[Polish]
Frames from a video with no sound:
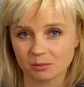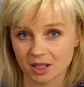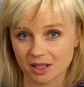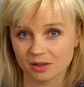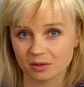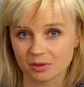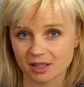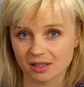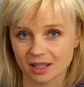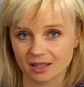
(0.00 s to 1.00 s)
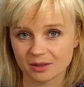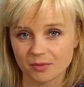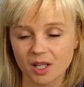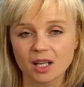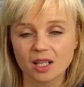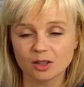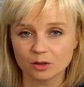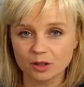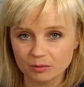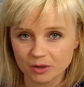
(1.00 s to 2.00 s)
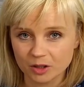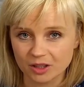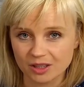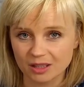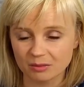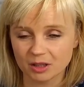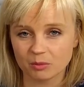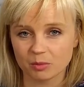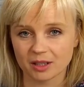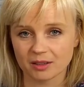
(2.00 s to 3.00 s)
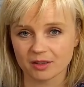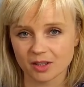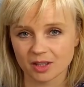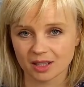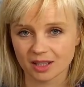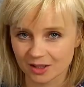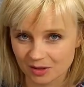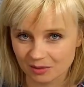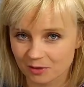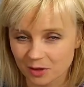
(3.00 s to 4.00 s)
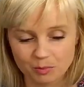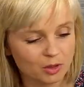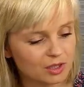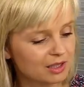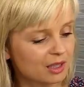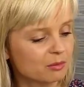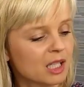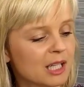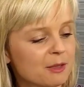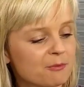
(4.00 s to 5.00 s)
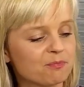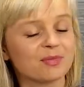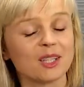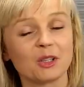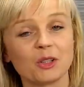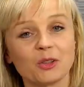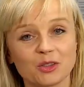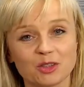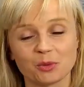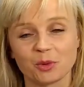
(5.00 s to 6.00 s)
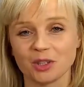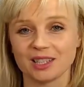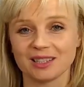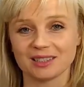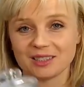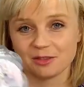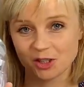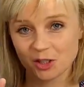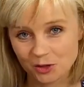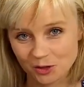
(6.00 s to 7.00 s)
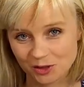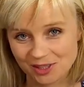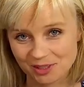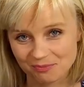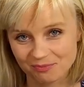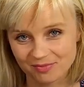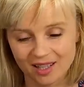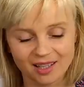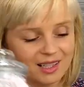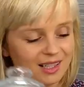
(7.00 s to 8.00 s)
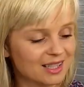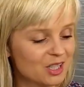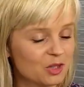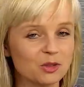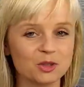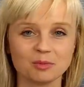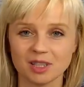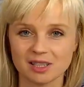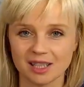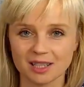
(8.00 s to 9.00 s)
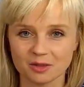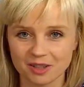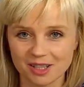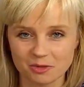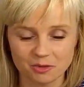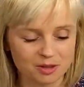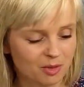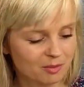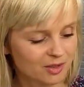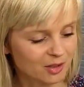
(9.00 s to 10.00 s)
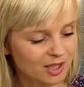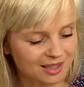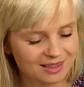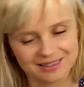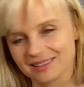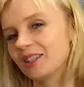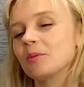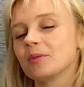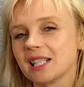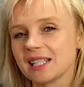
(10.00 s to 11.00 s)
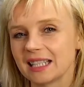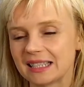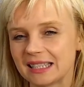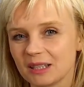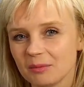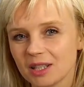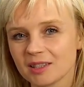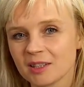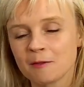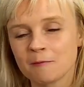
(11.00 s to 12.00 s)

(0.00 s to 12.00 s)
bardzo dobry start. Drugim narzędziem, jakie pojawia się na każdym fit polskim, to słoik wdzięczności. Ci, którzy mnie znają, wiedzą, że mam trochę obsesję na ten temat,